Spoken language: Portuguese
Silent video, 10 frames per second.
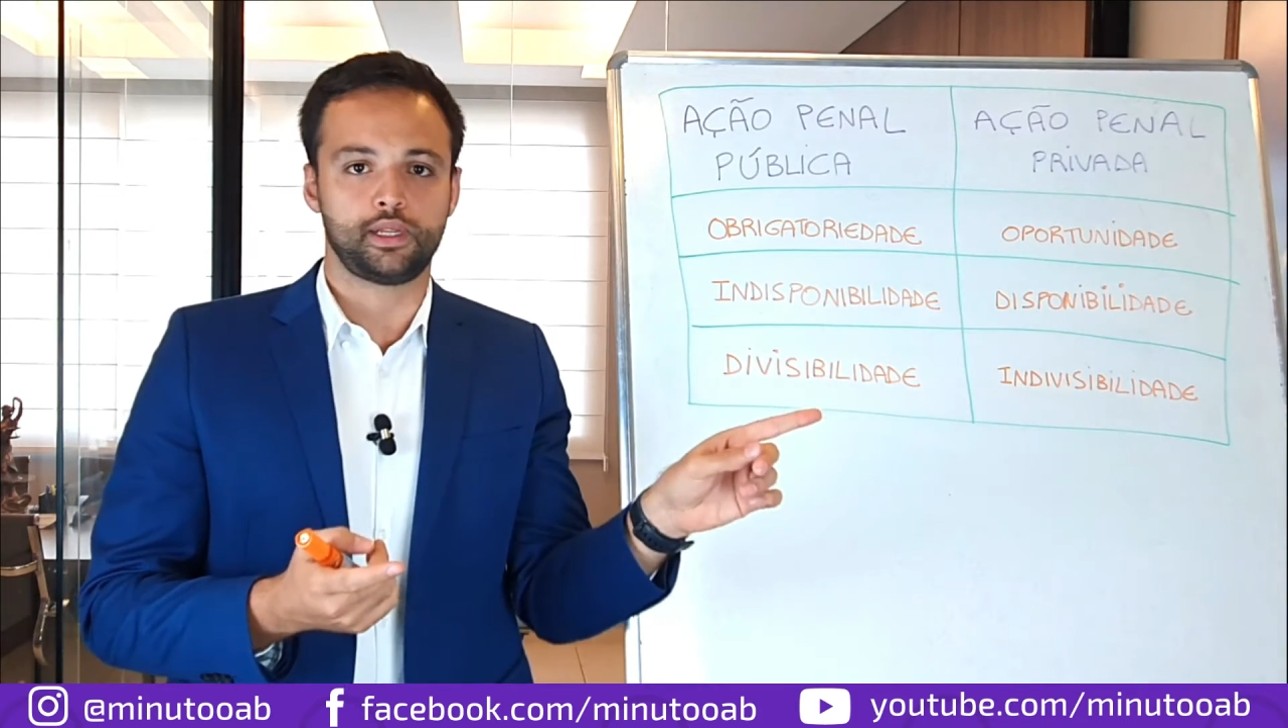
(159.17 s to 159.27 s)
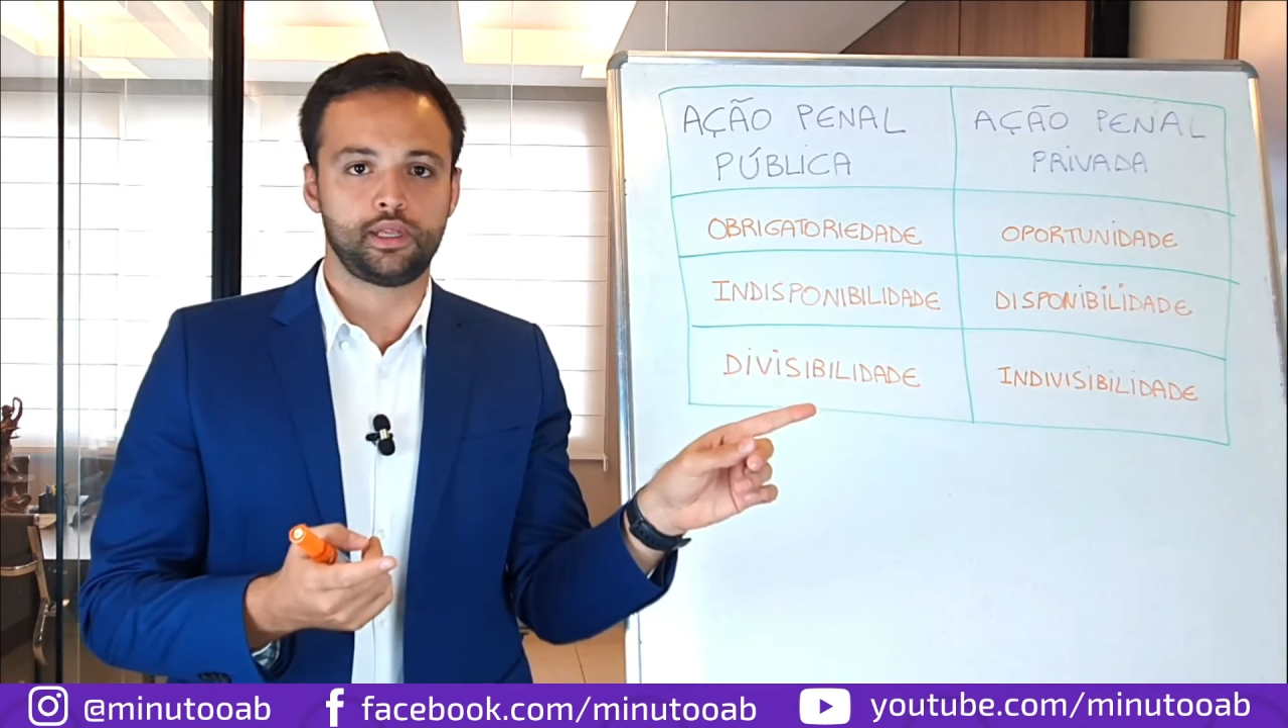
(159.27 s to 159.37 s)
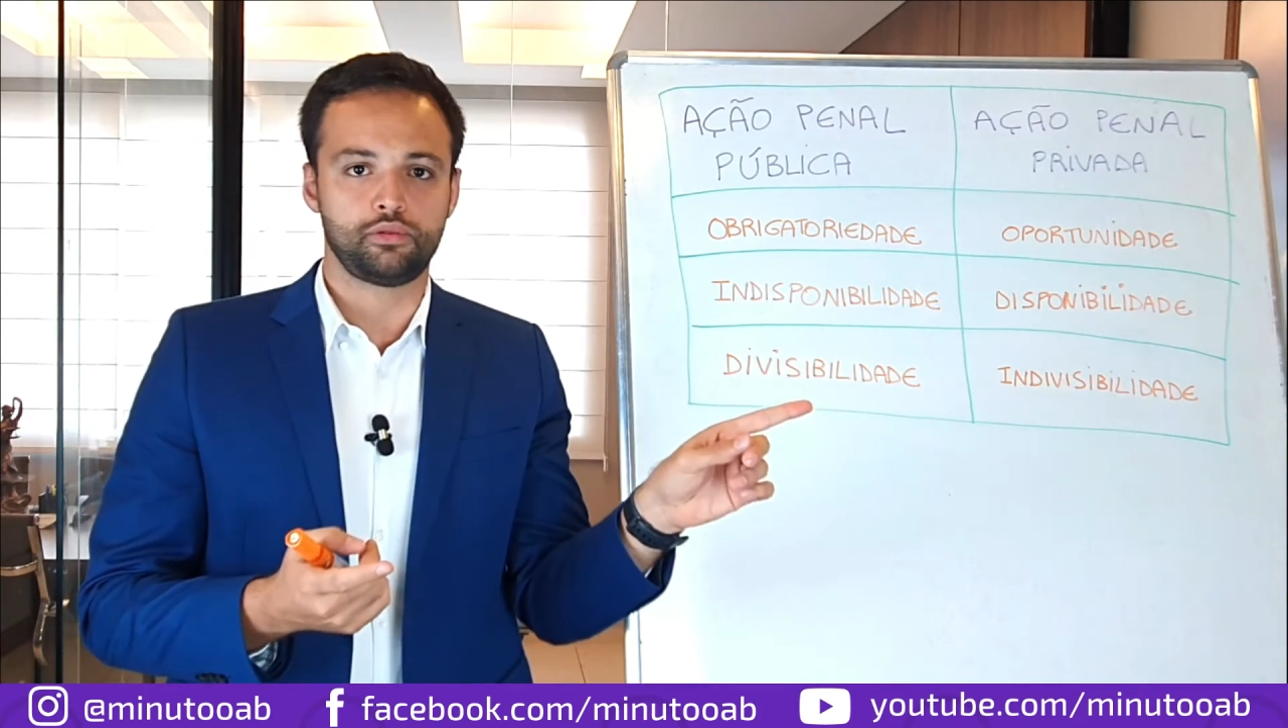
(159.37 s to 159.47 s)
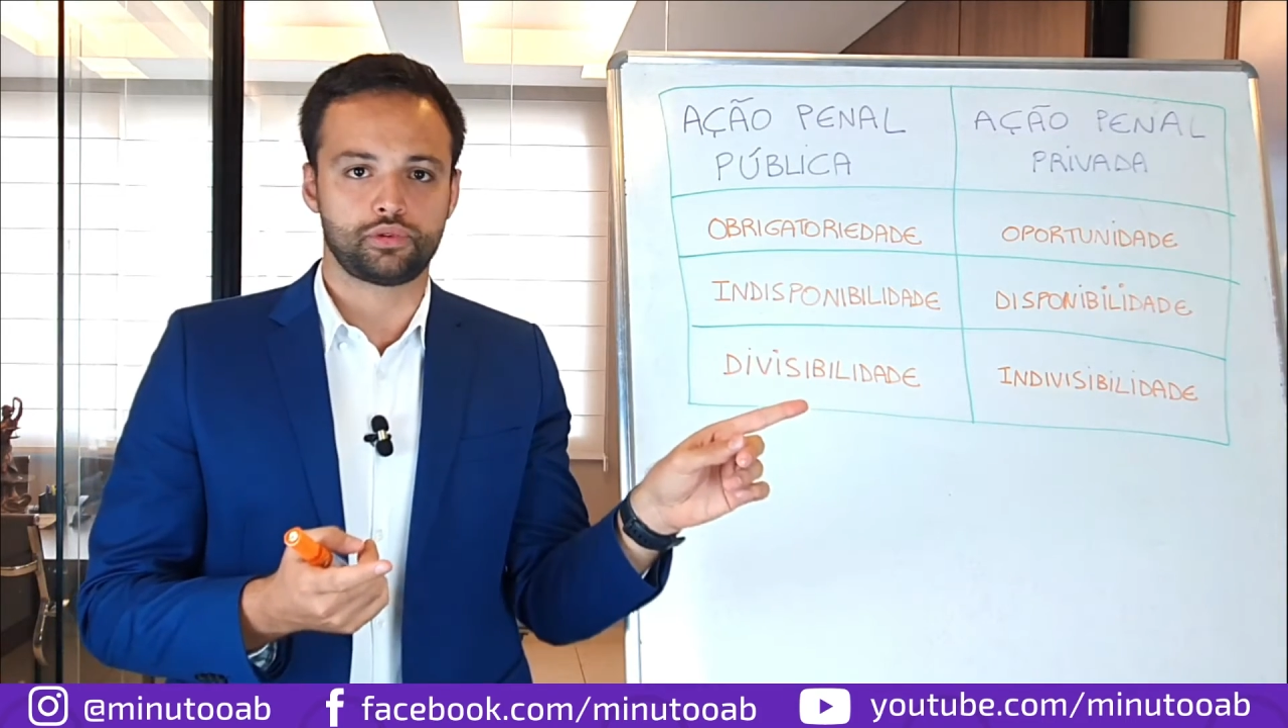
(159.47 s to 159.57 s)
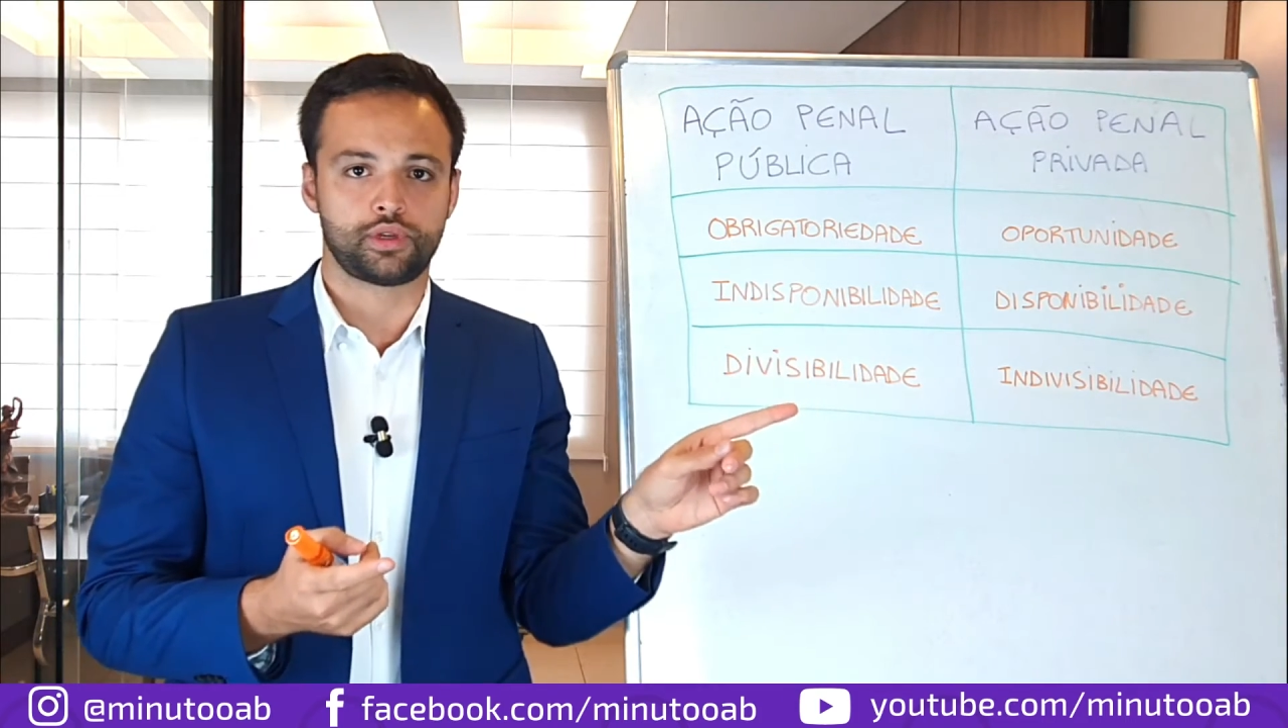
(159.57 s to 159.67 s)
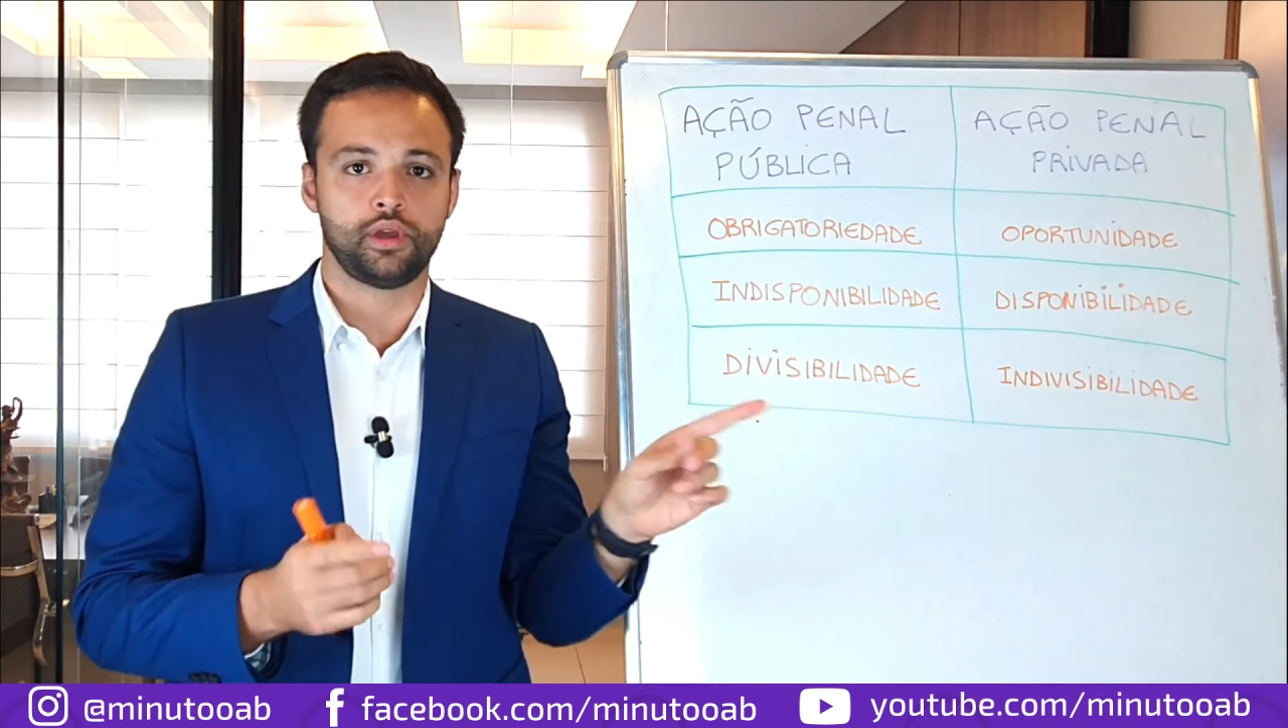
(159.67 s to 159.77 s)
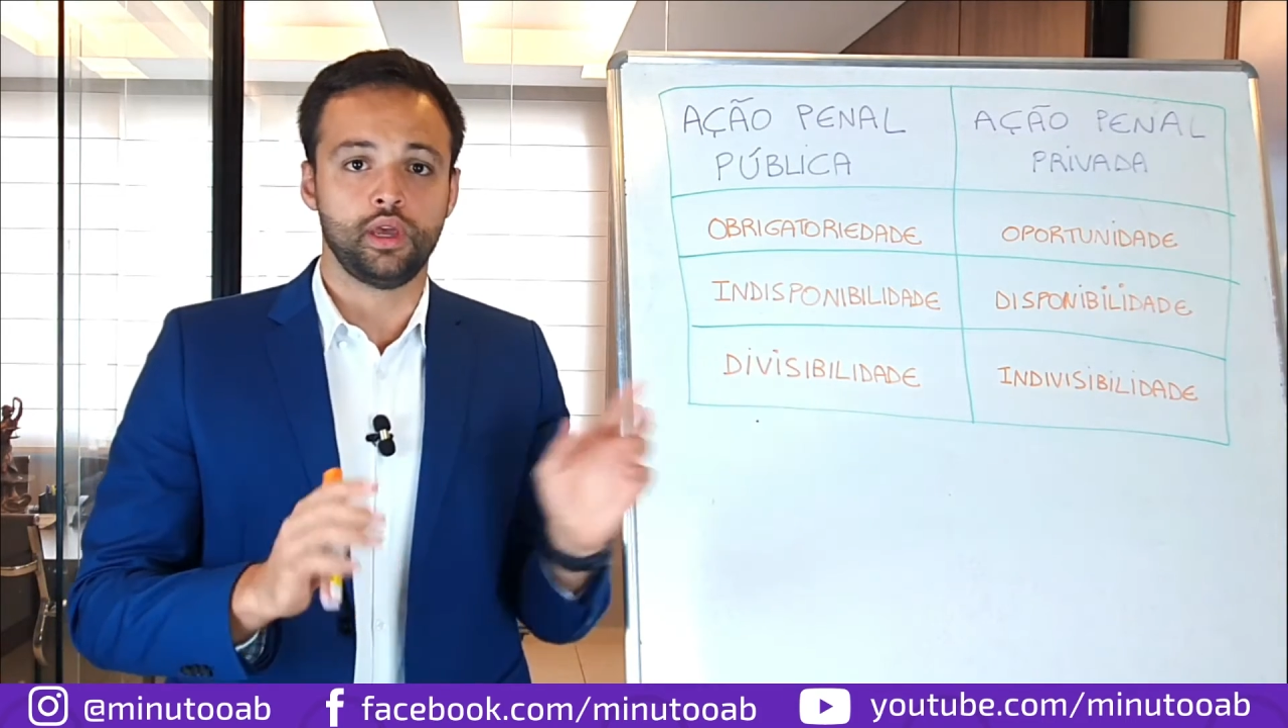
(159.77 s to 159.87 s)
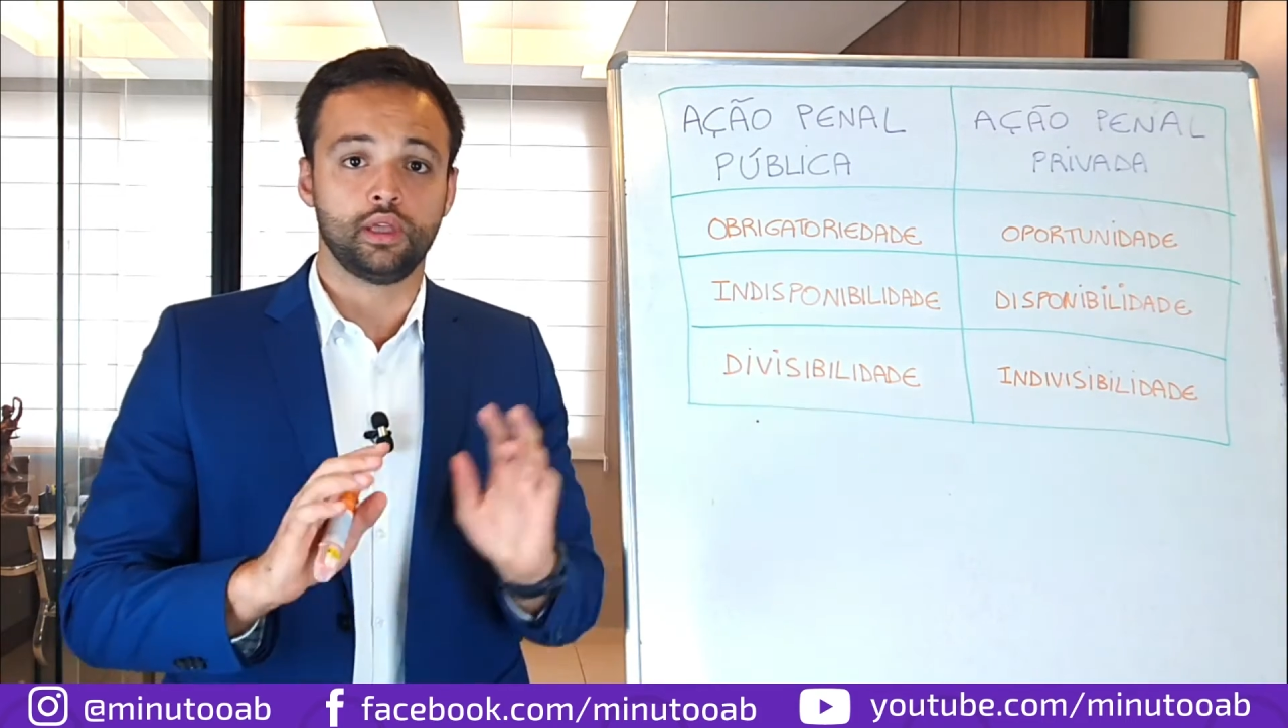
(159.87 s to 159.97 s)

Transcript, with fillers: denúncia.